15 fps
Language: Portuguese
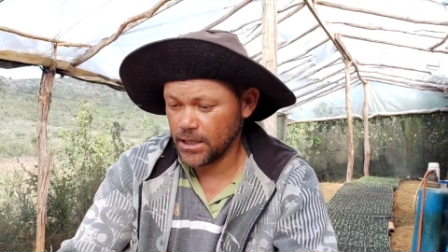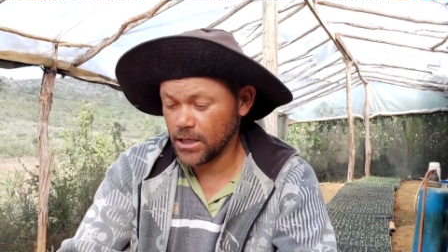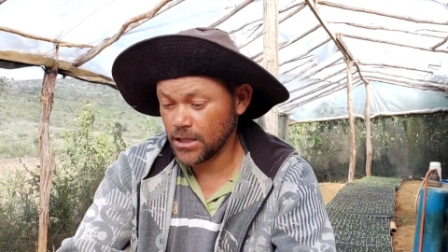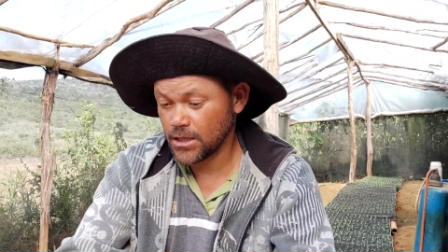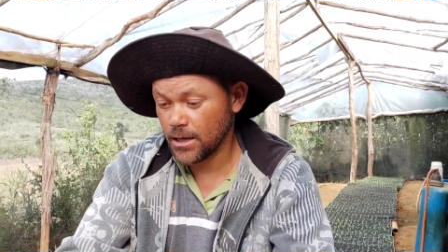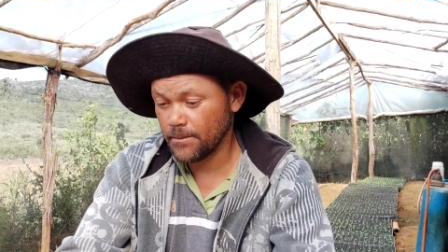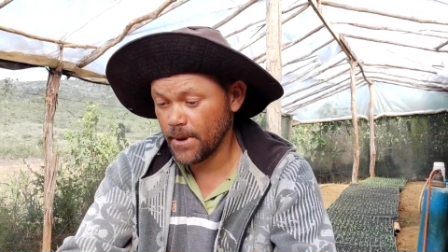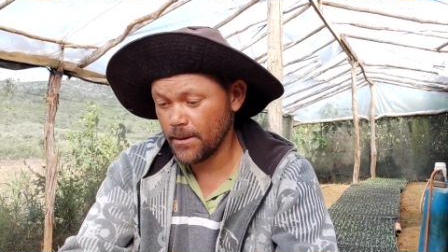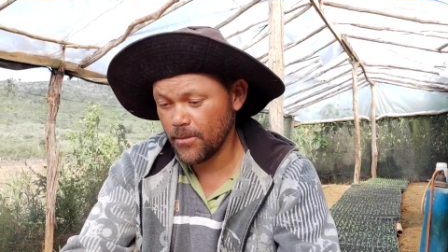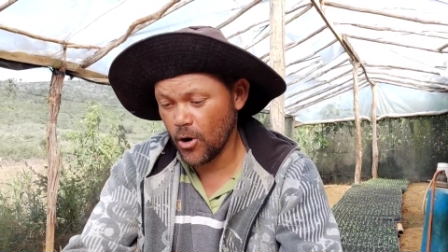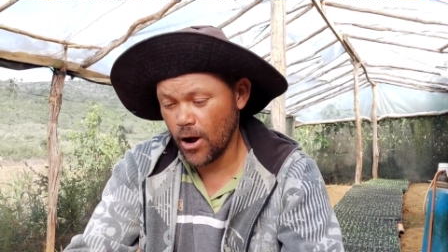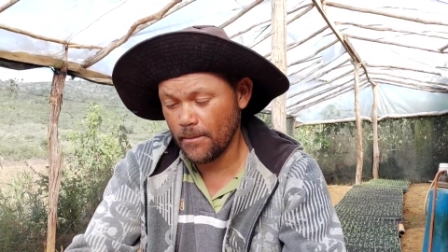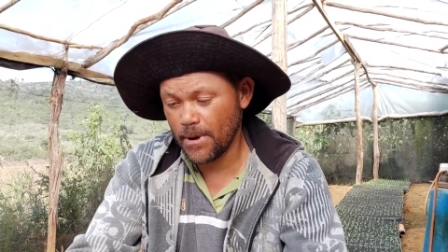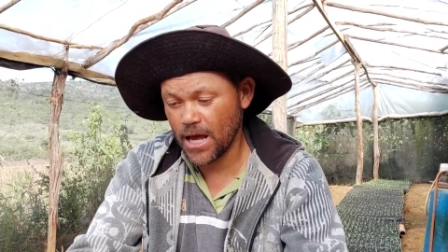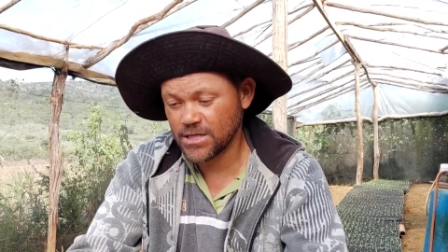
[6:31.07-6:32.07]
E também
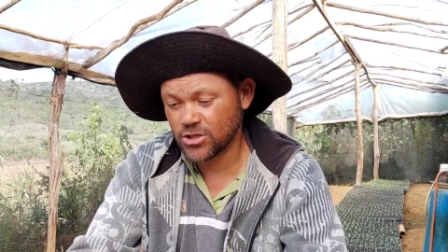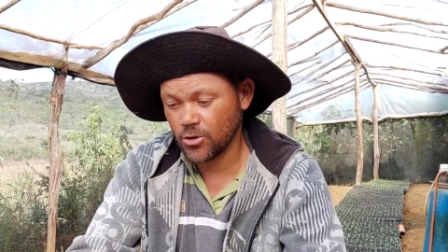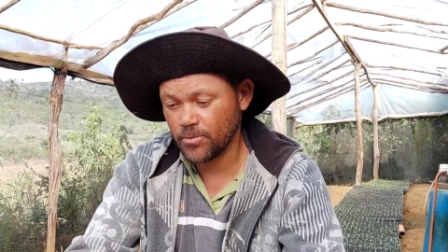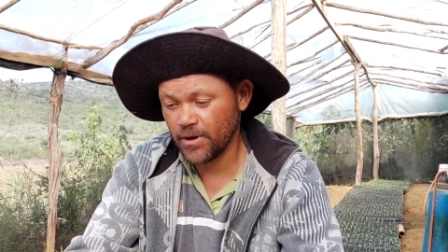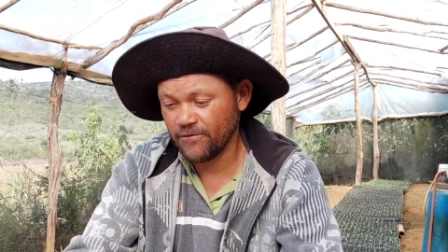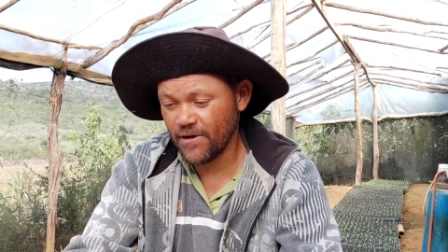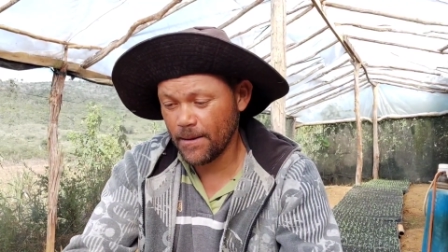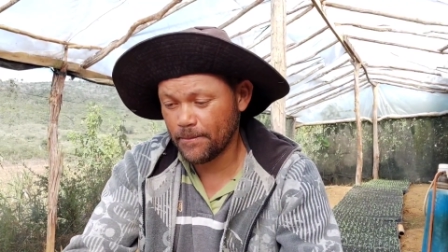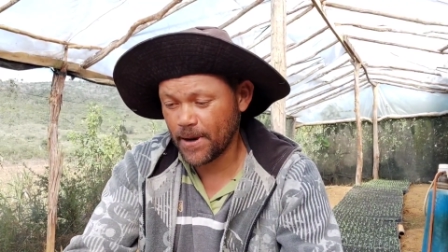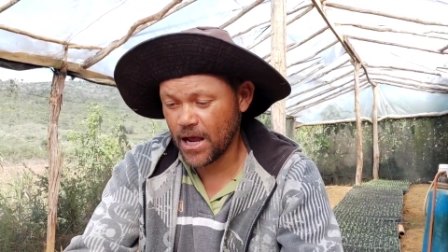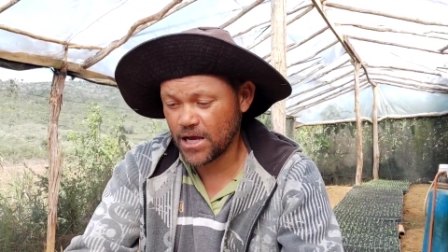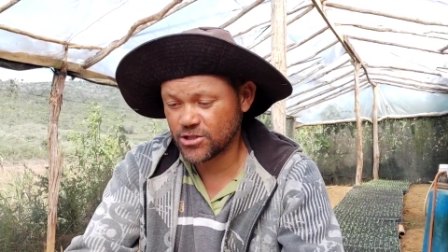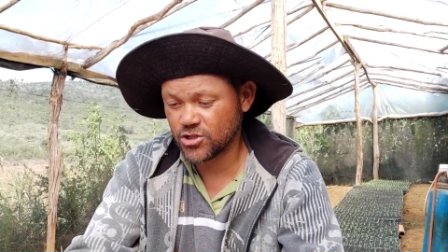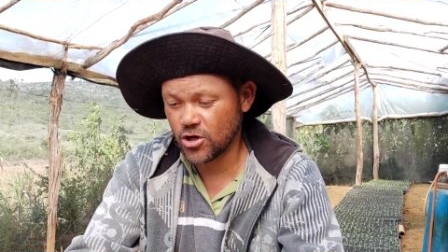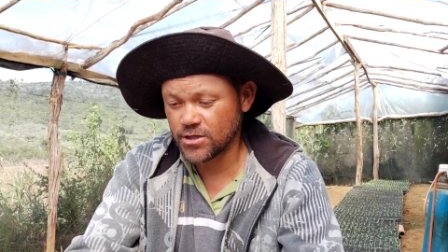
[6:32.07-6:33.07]
meu abraço também vai
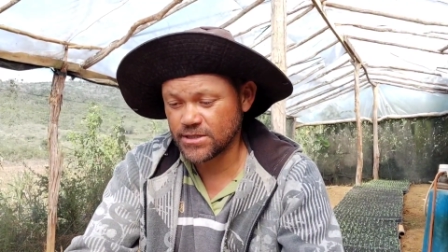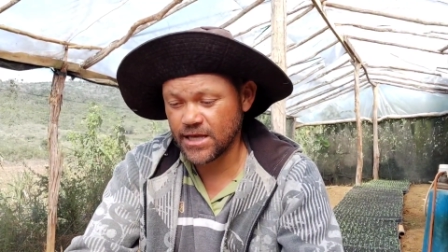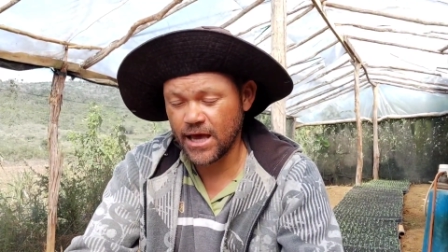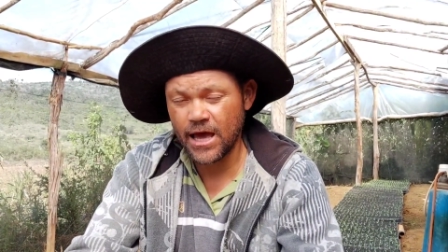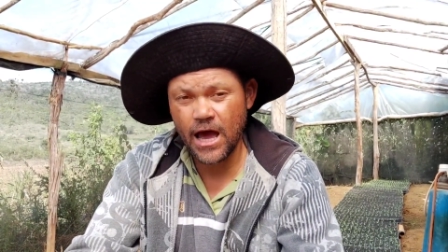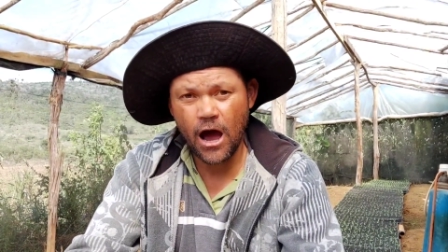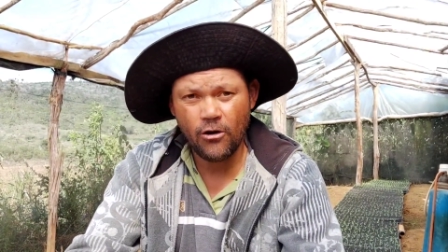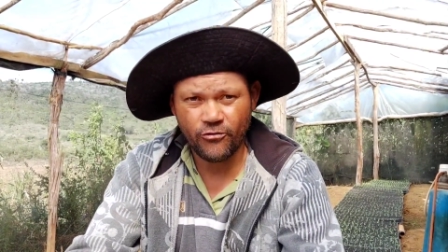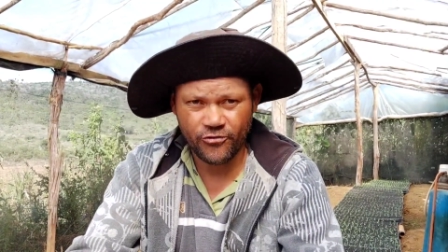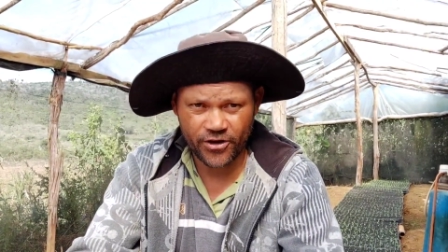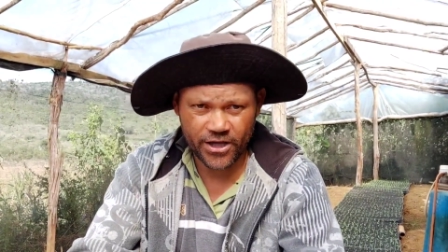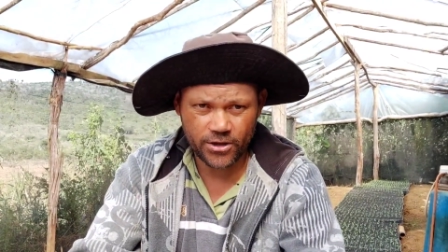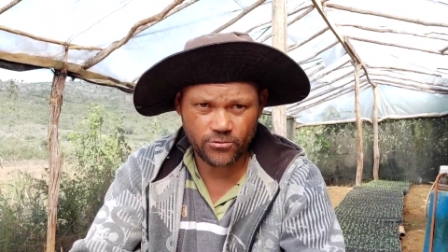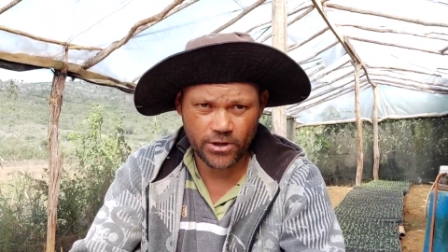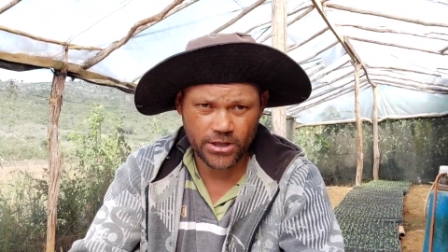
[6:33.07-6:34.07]
para José
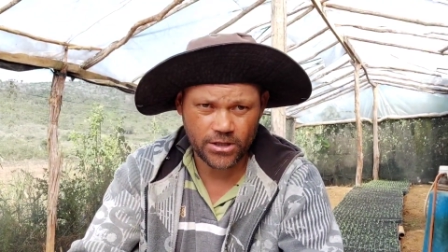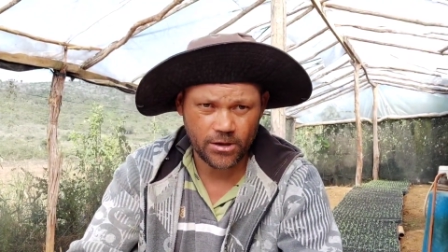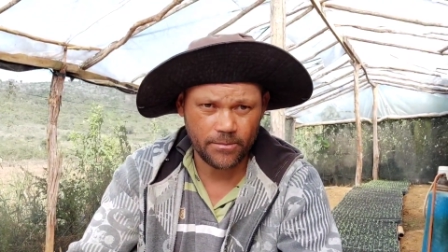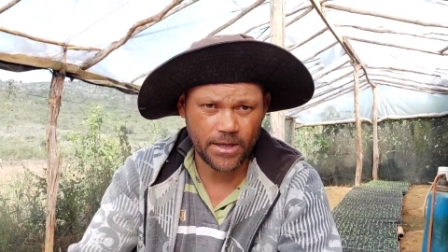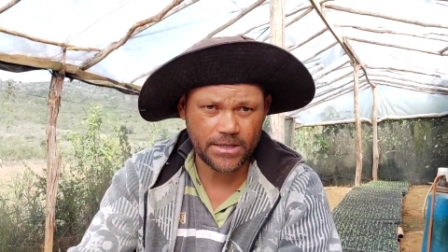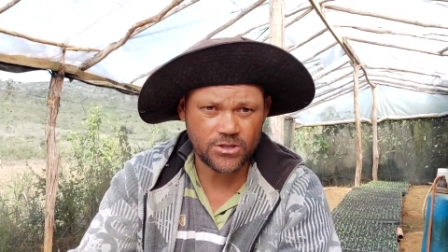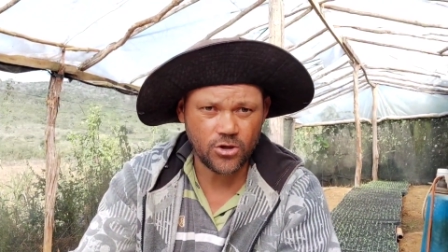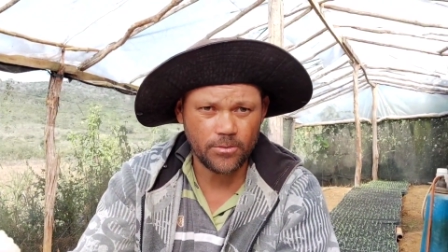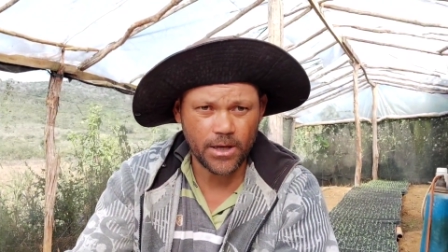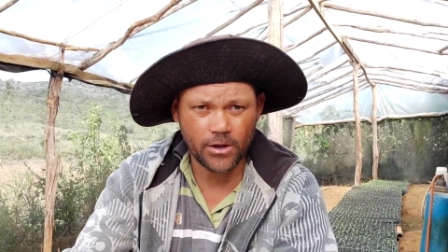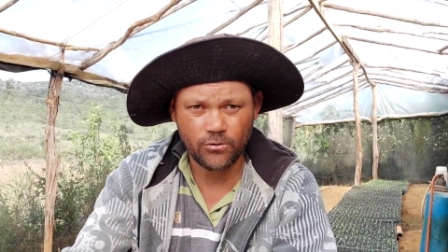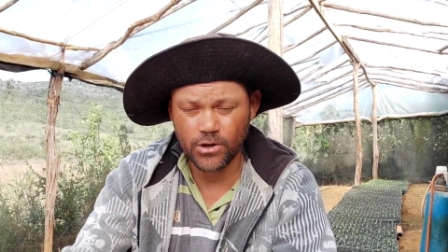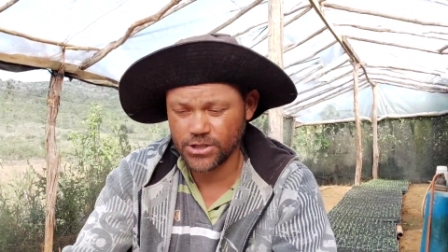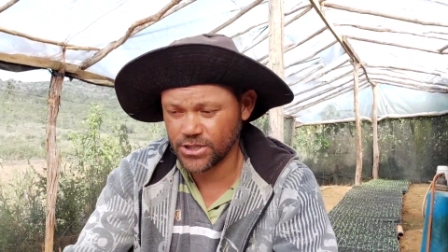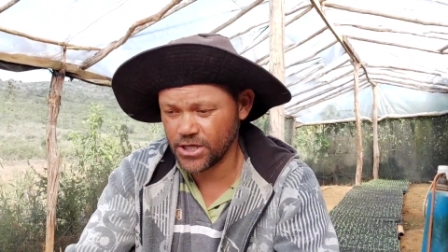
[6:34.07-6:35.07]
Alfredo aí também,
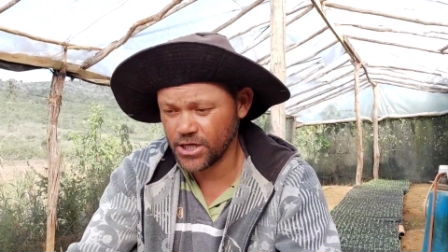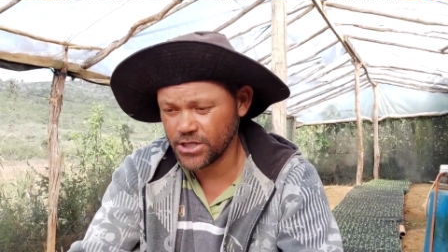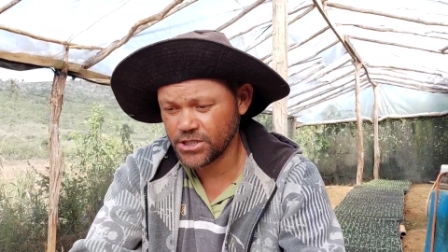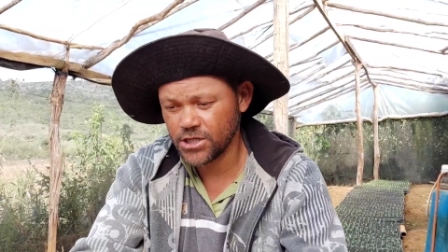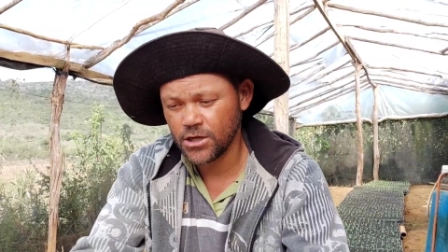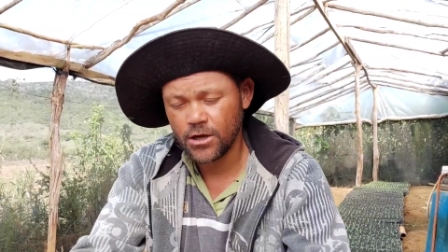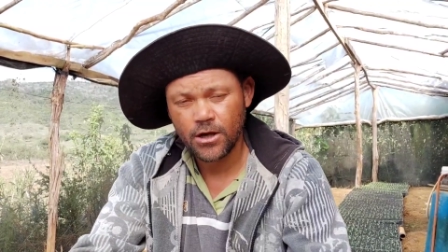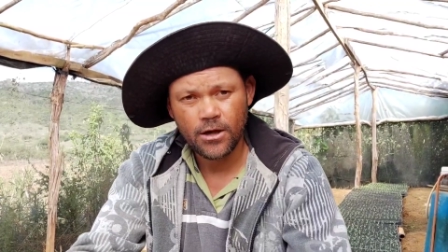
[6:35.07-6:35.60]
somando com a gente.